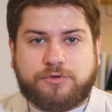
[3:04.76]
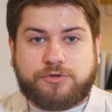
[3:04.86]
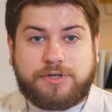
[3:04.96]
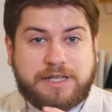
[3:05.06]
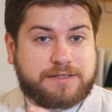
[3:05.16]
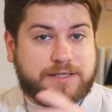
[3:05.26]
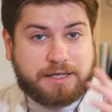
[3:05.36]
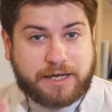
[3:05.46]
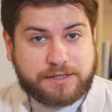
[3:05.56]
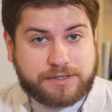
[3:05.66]
entre x et
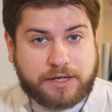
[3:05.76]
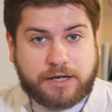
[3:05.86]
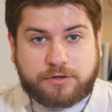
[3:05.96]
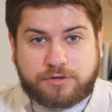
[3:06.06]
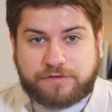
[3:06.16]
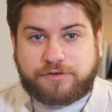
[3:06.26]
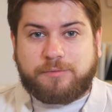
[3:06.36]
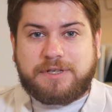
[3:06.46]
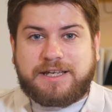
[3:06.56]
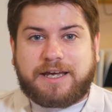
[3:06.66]
y de la
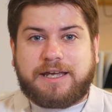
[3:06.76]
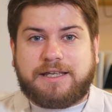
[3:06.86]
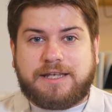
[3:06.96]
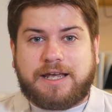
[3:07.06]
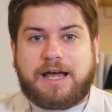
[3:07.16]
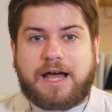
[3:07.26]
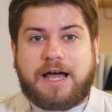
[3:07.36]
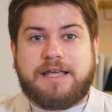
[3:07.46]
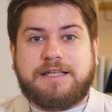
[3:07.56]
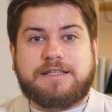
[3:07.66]
forme y est égal
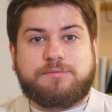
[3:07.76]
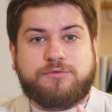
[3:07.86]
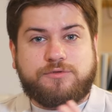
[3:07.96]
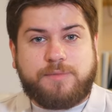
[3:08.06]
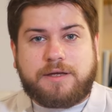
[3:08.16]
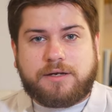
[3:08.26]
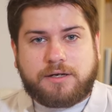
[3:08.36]
à ax plus b.